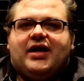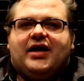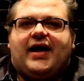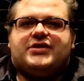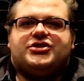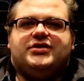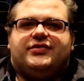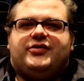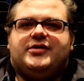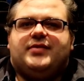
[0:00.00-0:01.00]

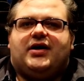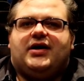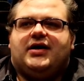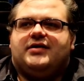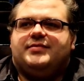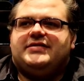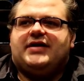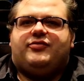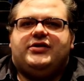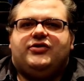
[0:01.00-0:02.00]
Actionfilm äh, mit sehr
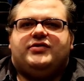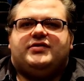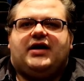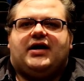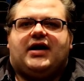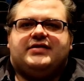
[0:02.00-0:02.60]
vielen 90er Jahre,